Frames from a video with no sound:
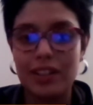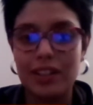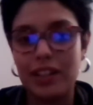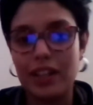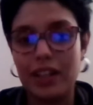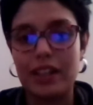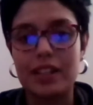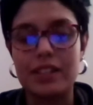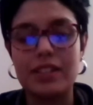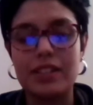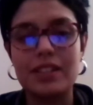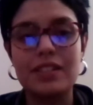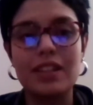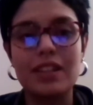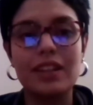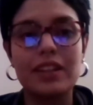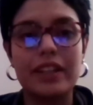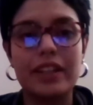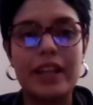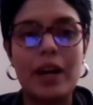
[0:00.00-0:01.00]
que recién
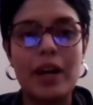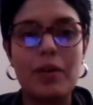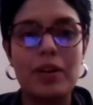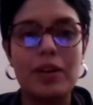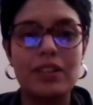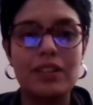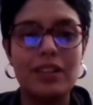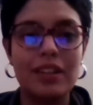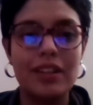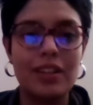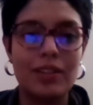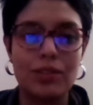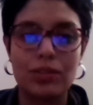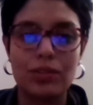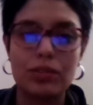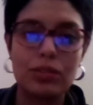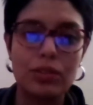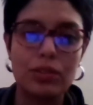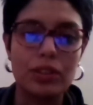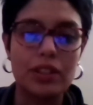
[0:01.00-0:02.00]
se enteraban de que
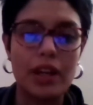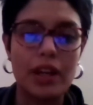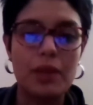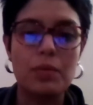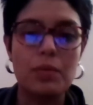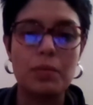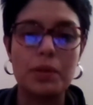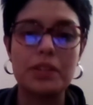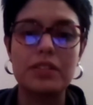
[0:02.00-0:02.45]
nosotros estábamos